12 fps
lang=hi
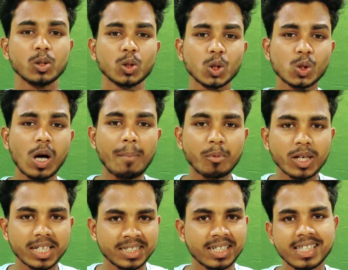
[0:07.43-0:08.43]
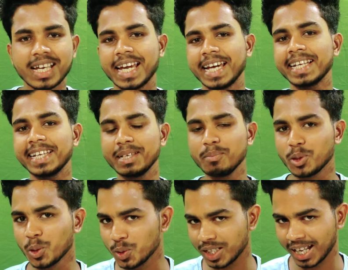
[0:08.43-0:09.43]
तो दोस्तों आपको अच्छा सा हेयर क्रीम
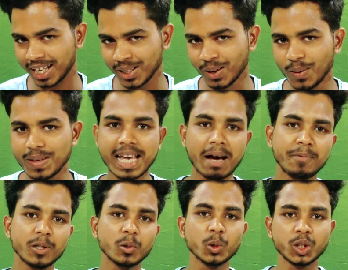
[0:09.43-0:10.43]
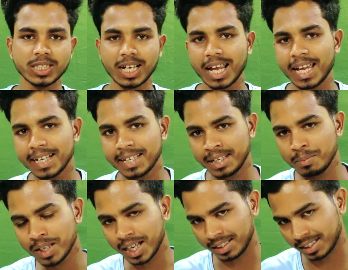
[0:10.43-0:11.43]
ढूंढ रहे हो या फिर उस्टरा हेयर क्रीम
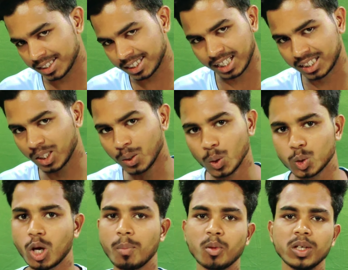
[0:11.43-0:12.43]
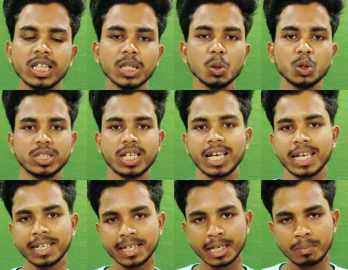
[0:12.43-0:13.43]
खरीदना चाहते हो तो आपको ये उस्टरा
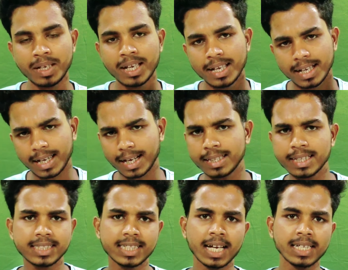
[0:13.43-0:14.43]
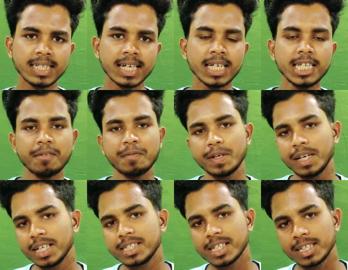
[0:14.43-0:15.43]
हेयर क्रीम खरीदना चाहिए या फिर
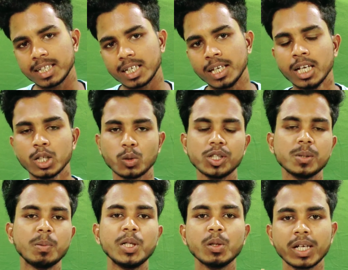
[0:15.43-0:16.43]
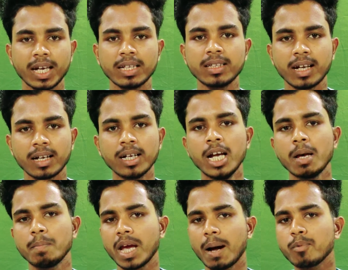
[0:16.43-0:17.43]
नहीं चाहिए तो इस वीडियो के अंदर
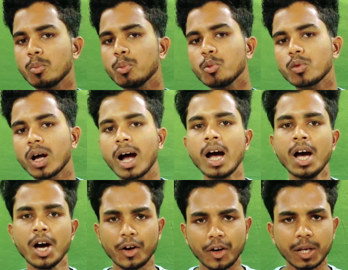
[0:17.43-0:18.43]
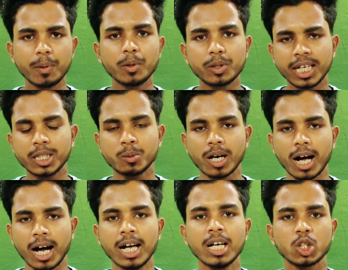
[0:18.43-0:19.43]
मैं आपको पूरा रिव्यू दे दूँगा
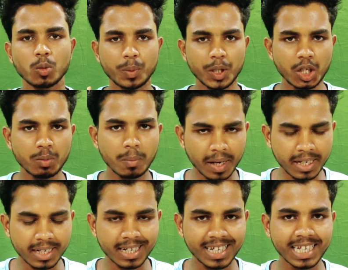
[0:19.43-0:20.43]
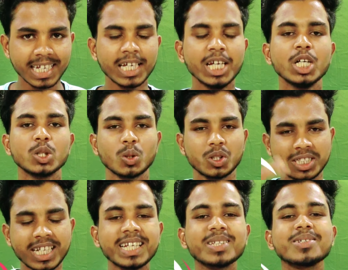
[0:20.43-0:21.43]
तो वीडियो में बनी रहिए तो
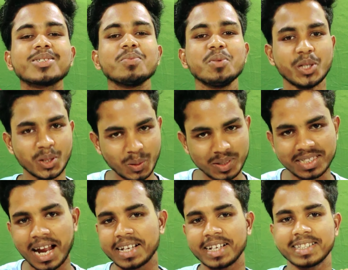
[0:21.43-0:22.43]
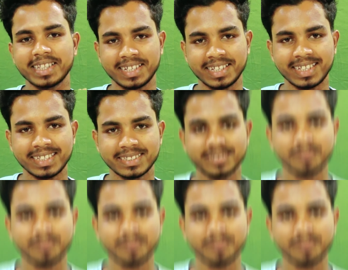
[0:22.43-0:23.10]
चलिए दोस्तों वीडियो को स्टार्ट करते हैं